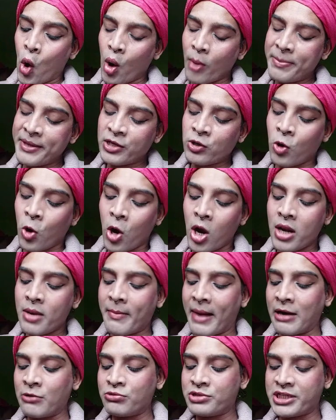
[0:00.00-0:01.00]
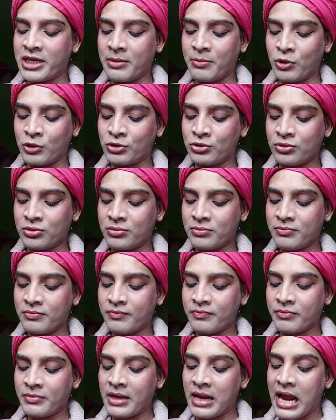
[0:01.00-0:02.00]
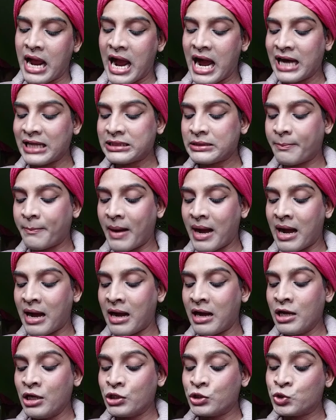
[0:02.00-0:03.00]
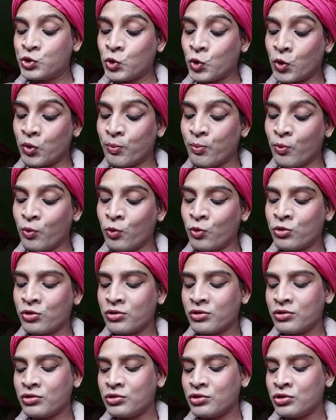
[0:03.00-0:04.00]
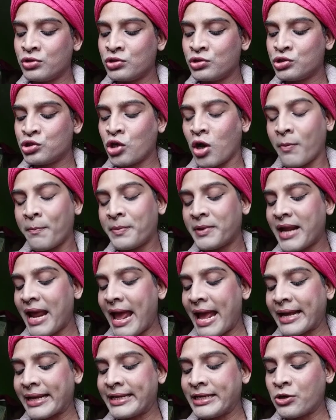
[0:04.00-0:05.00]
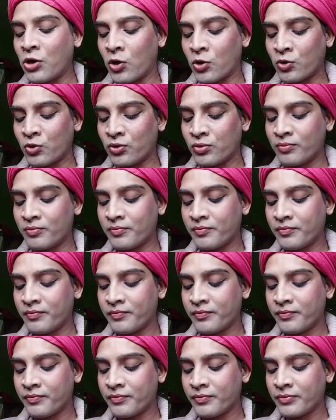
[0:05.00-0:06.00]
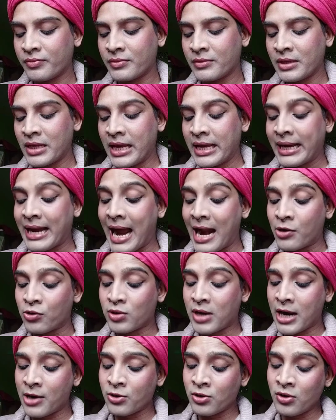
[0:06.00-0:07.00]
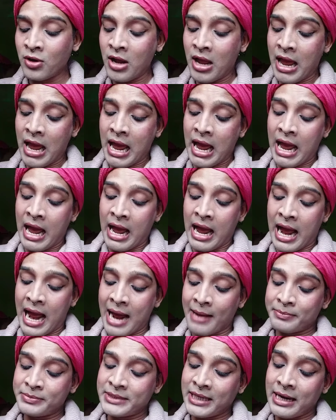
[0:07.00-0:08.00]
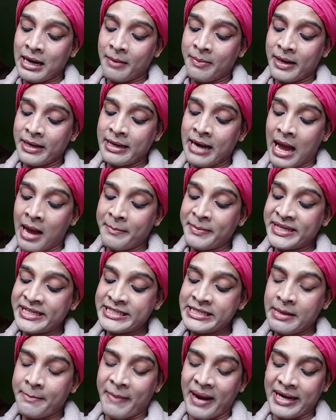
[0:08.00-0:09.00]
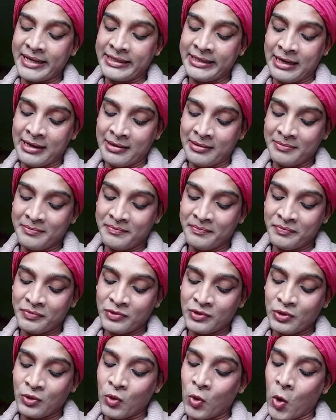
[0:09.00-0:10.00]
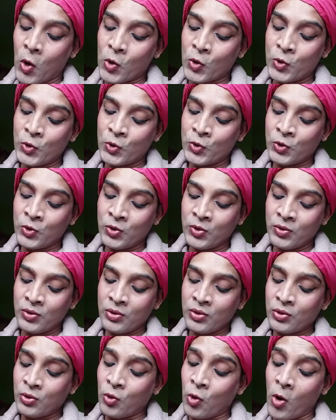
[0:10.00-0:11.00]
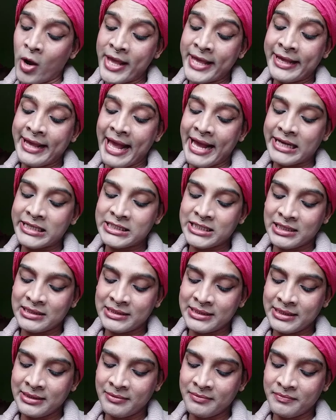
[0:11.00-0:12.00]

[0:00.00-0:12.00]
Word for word: অবিকল মানুষের মতো হাত পা চোখ মুখ সবটা একই রকম কারো কারো আবদার আবার না মিটিয়ে পারে না কখনো কয়েক একসাথে